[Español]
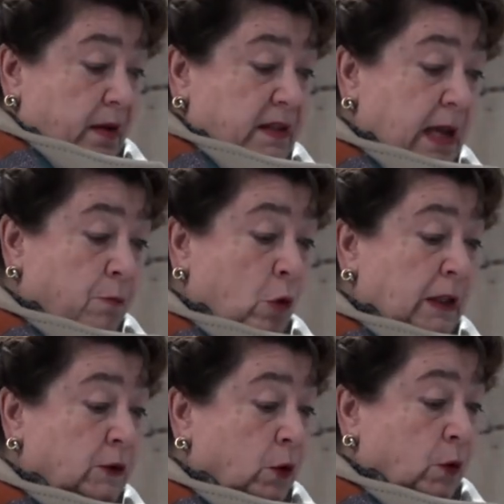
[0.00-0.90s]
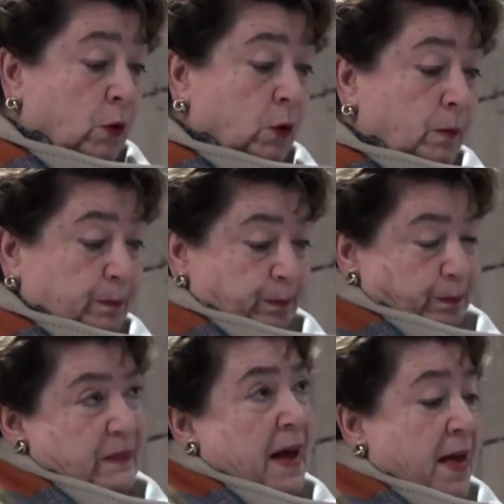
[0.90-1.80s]
se ha vuelto
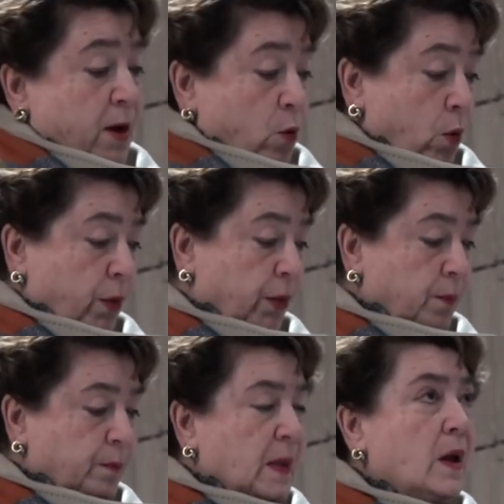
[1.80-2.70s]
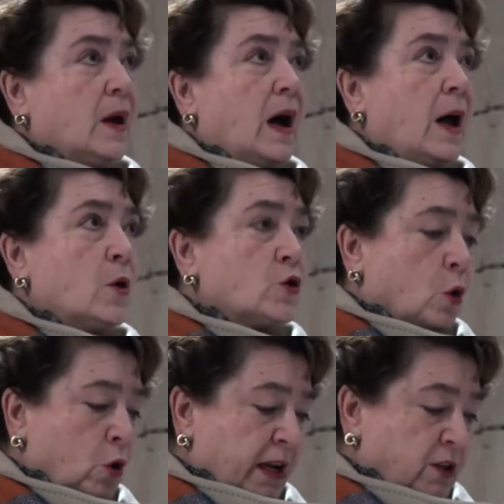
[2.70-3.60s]
a dar luz a los
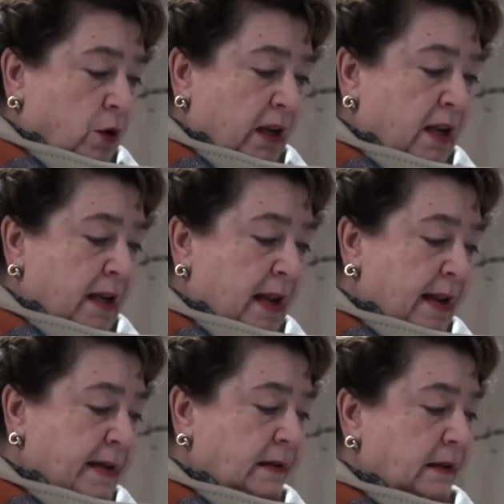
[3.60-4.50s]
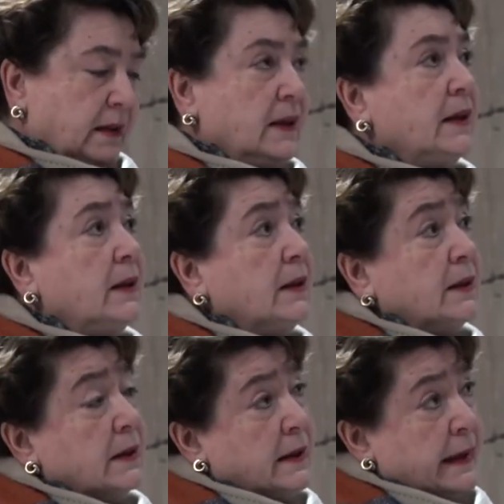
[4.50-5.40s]
colores originales
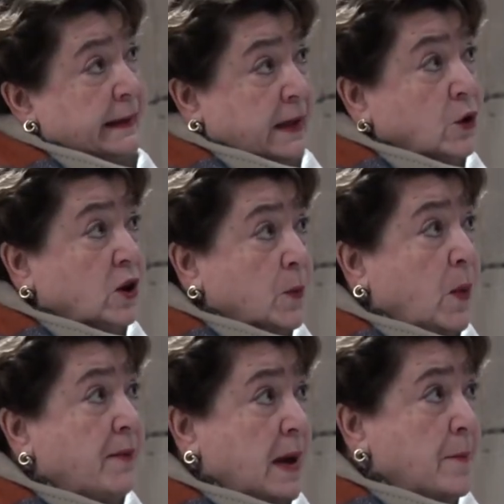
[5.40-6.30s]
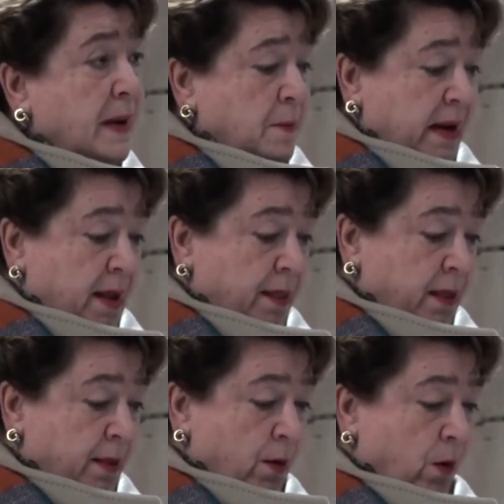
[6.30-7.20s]
que tanto tiempo habían
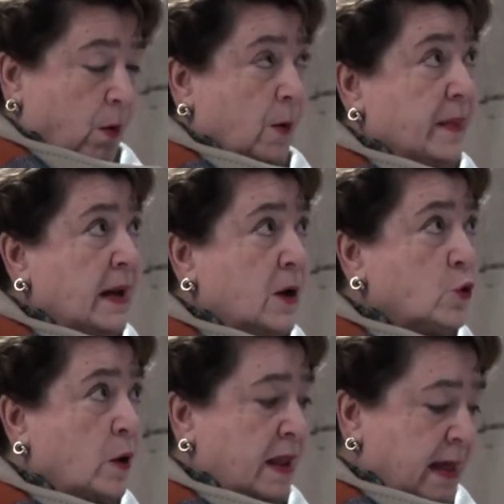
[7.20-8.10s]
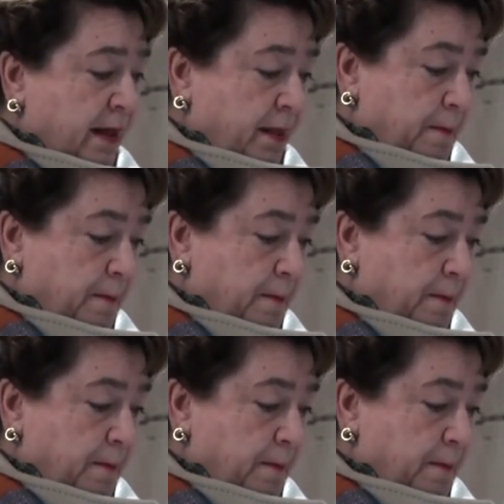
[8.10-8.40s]
permanecido en la oscuridad.